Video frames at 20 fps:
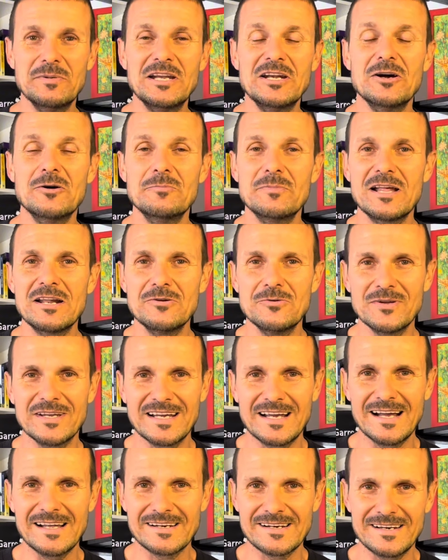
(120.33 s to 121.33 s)
Mi nombre es
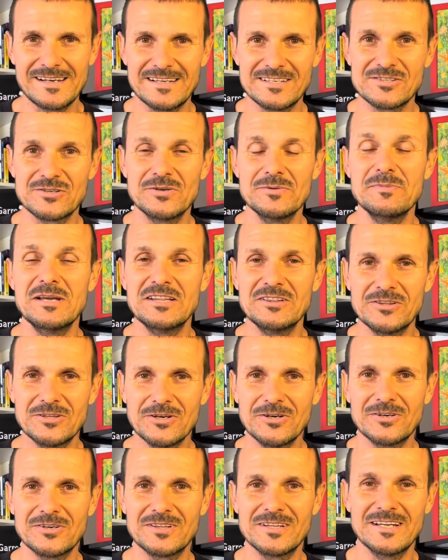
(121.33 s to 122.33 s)
Luis Garre, soy
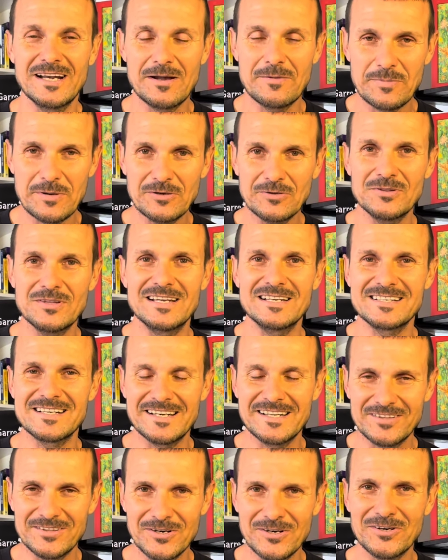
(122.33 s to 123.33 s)
mentor, terapeuta,
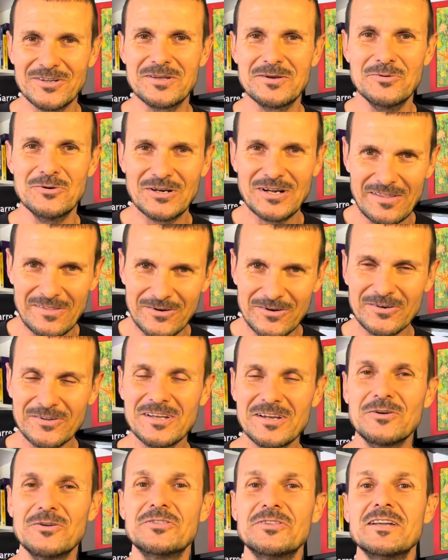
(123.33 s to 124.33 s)
escritor, divulgador
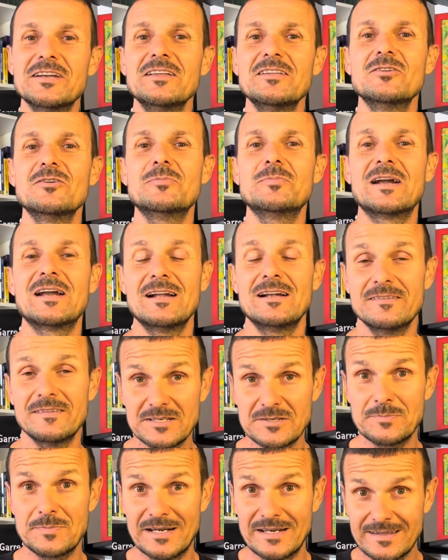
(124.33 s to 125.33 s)
de contenido para el
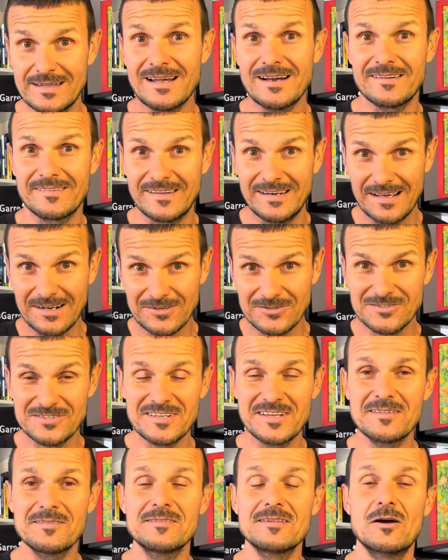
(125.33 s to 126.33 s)
despertar de la
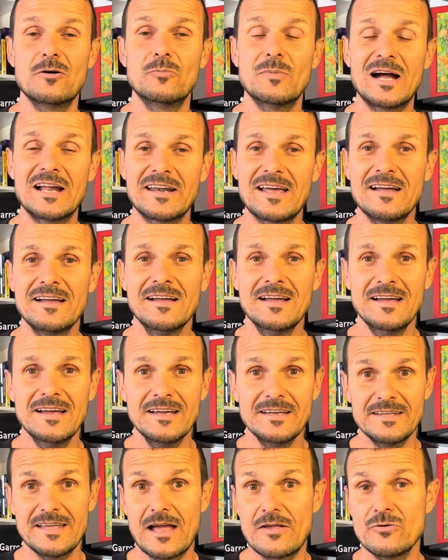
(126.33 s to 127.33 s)
conciencia humana
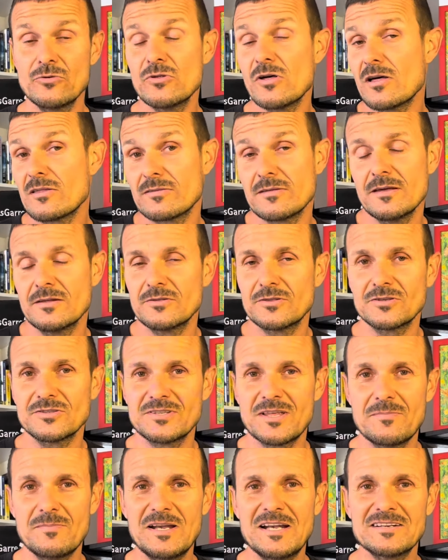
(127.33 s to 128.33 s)
y ayudo a cientos
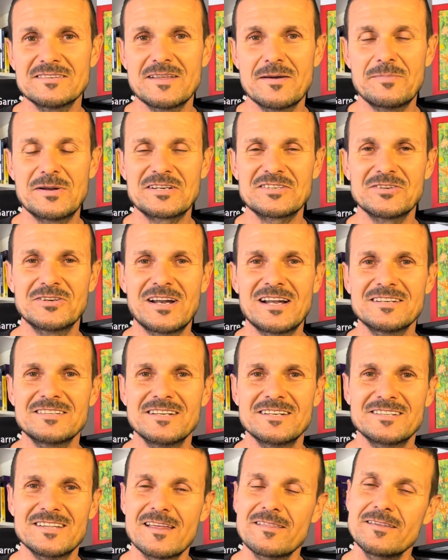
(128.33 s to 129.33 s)
de miles de personas
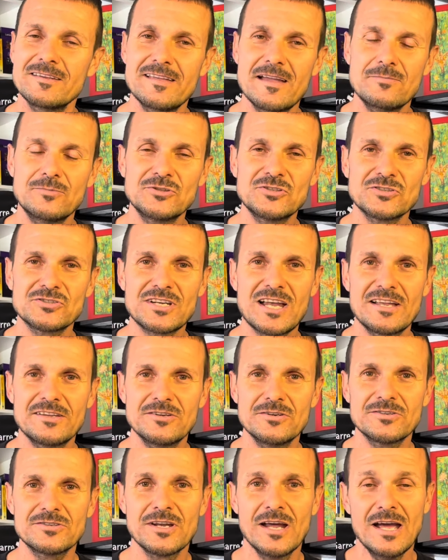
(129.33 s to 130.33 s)
desde hace ya muchos
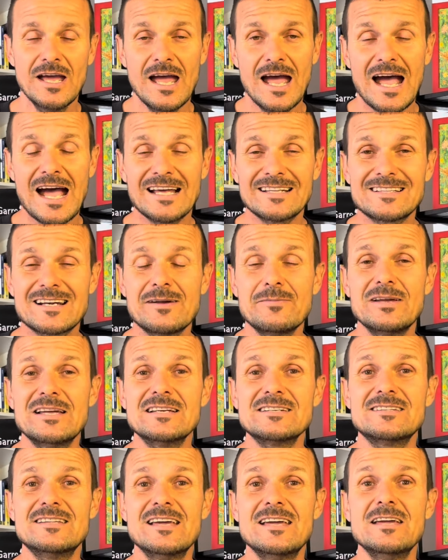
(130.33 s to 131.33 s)
años a
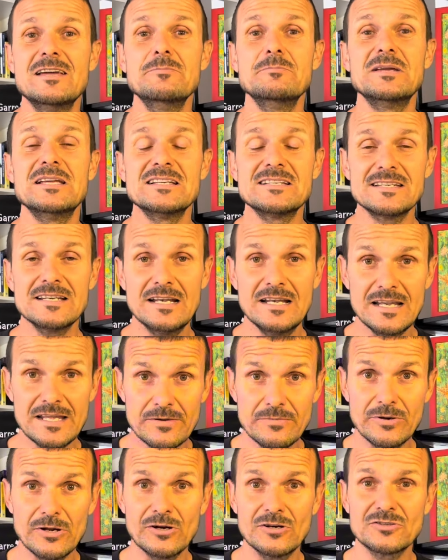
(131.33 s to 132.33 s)
través de mis
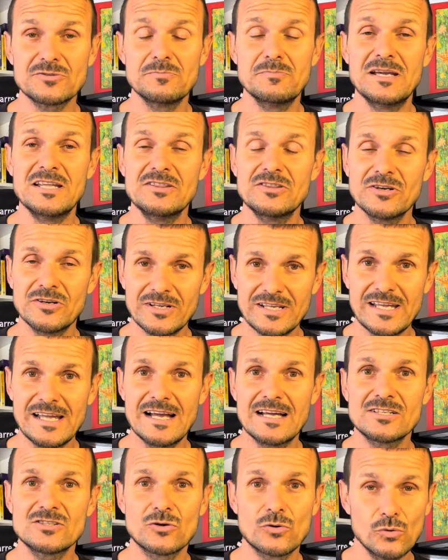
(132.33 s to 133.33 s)
libros,
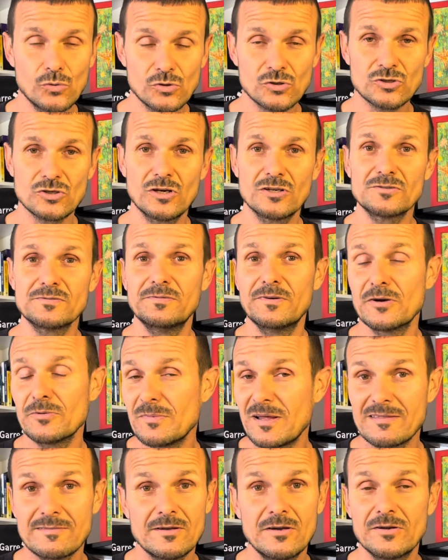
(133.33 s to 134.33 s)
mentorías, cursos,
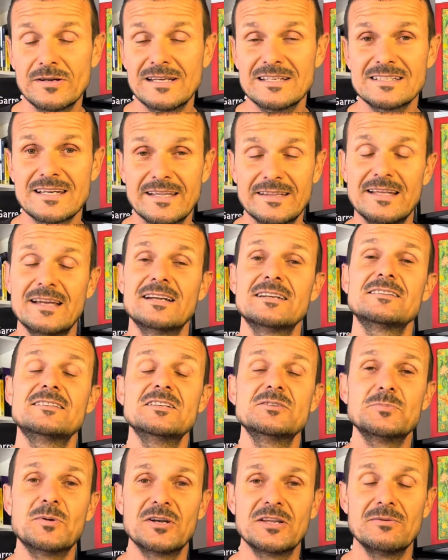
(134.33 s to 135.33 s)
formaciones que tienes
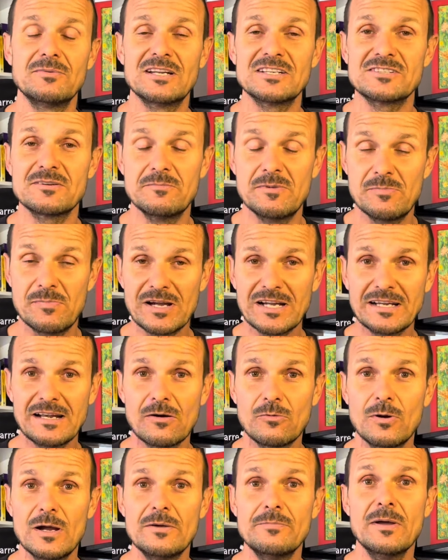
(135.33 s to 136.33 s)
disponibles en mi
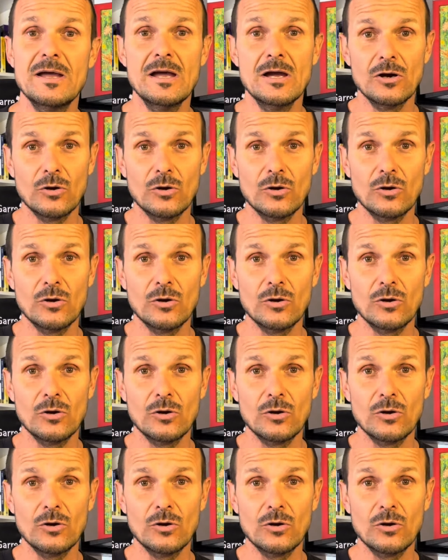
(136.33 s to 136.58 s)
página web.